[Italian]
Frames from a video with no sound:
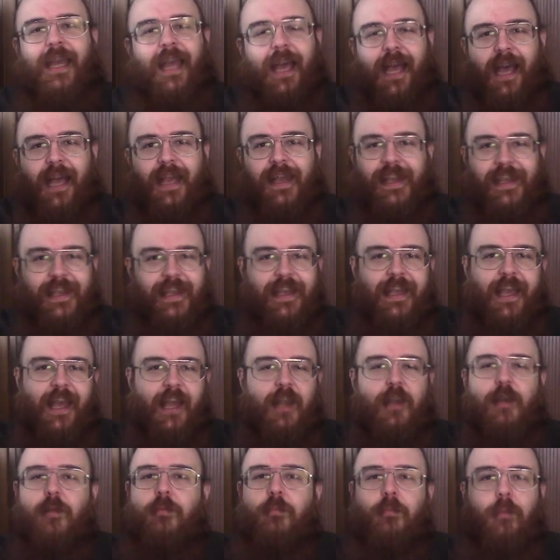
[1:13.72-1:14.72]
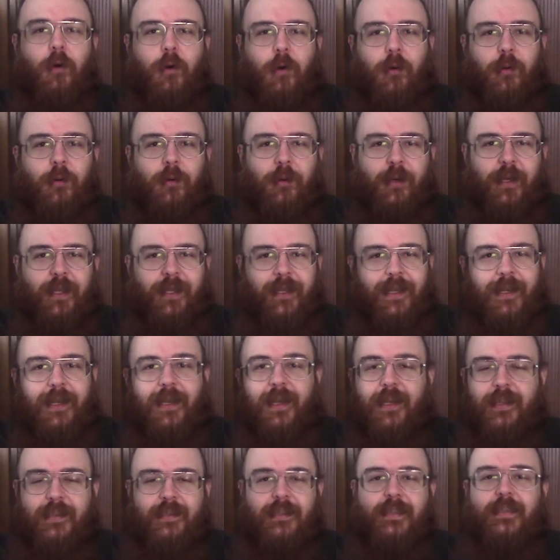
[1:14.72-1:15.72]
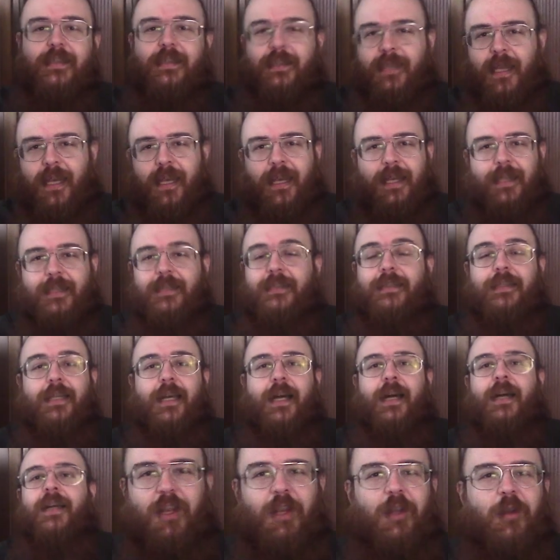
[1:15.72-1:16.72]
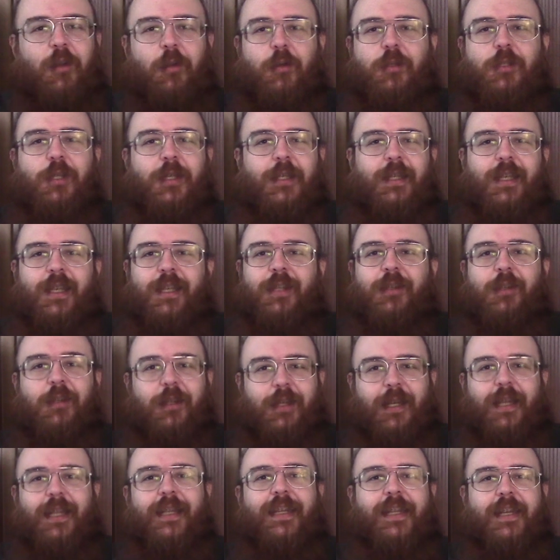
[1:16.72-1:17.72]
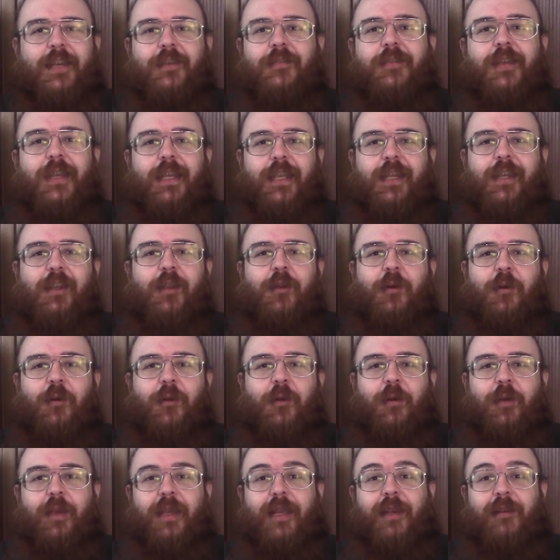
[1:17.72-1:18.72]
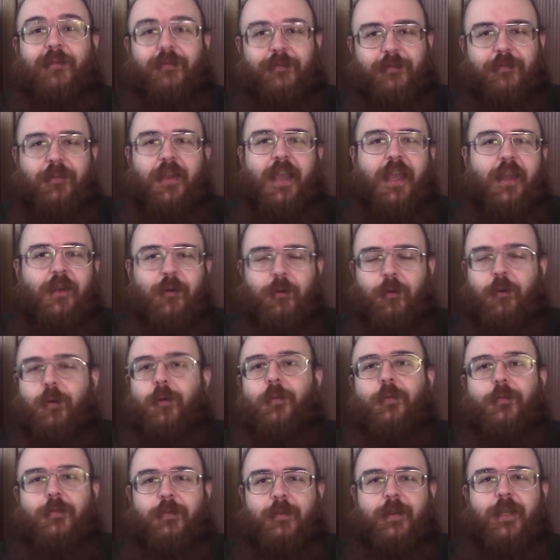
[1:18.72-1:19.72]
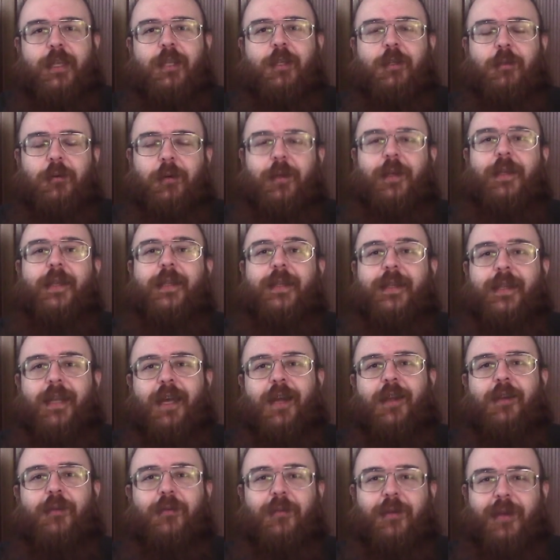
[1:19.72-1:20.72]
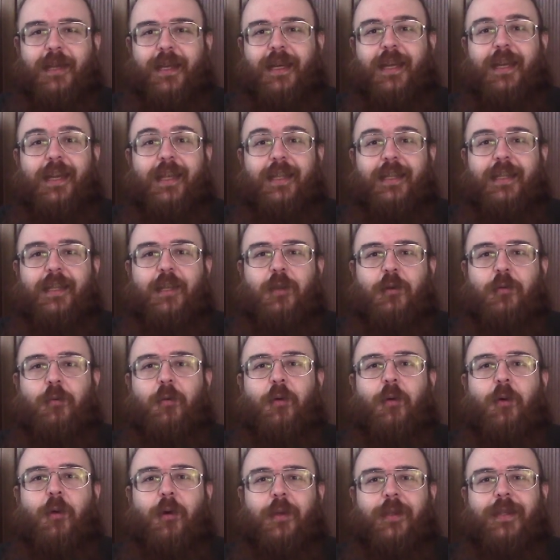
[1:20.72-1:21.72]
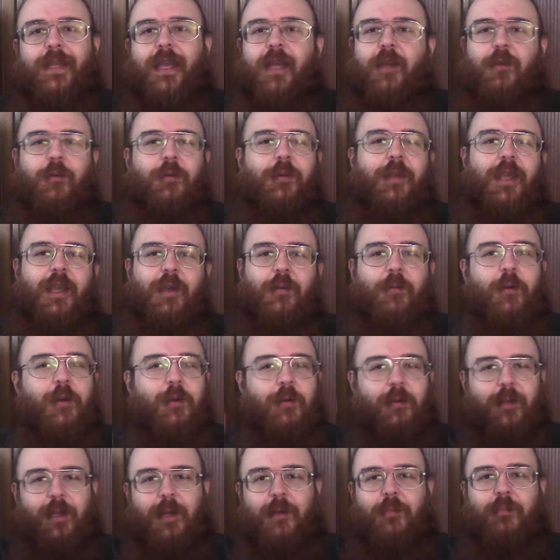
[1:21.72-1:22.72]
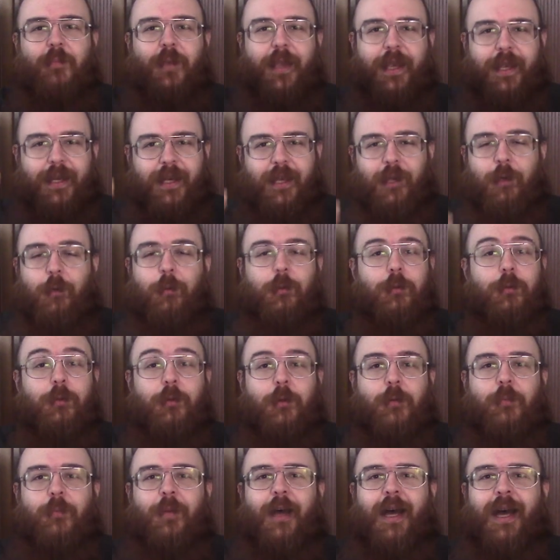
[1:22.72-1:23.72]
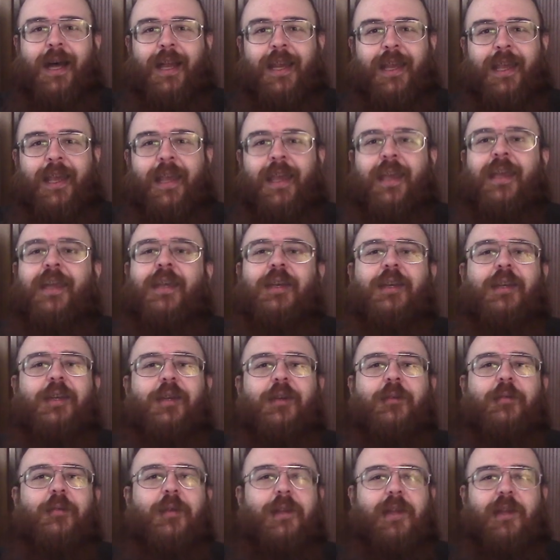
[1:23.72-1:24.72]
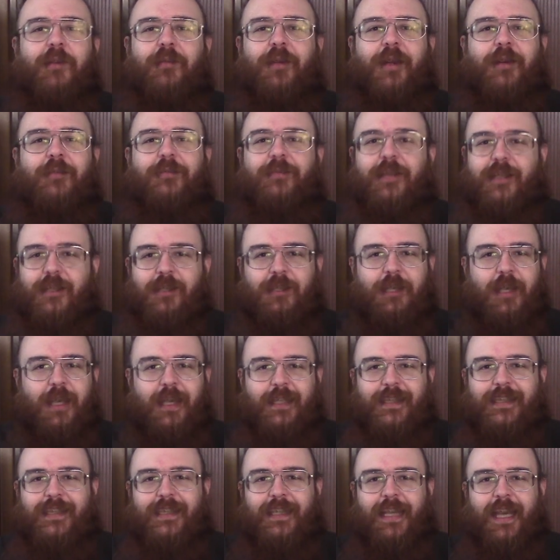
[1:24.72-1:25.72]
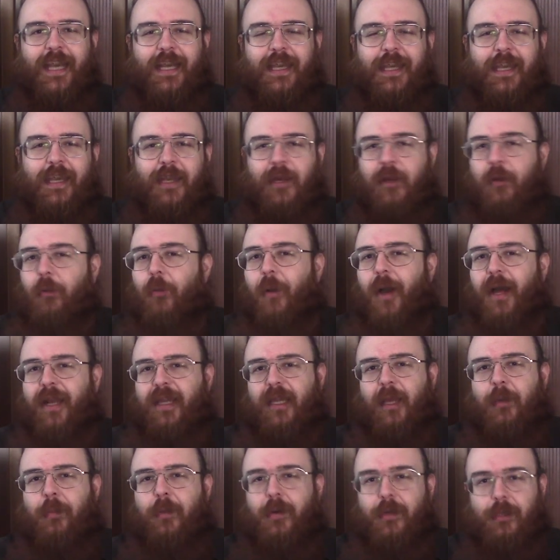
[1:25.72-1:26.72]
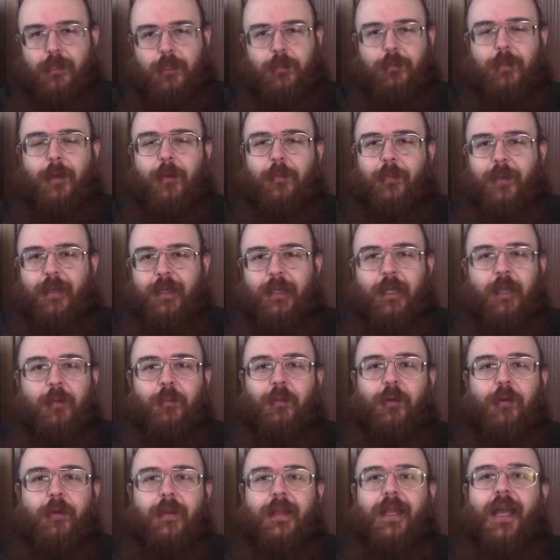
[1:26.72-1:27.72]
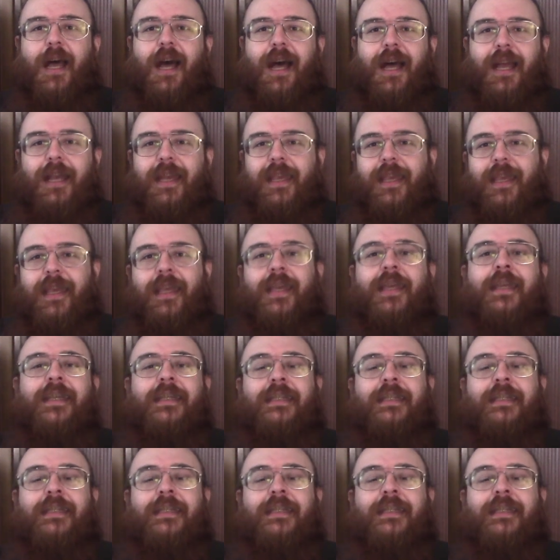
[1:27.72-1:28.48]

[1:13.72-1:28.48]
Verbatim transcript: agli albori dell'esistenza. L'ho già detto in altri video, il vero conflitto all'interno della grande ruota non è quello del bene contro il male, quella è una facezia che riguarda principalmente i mortali.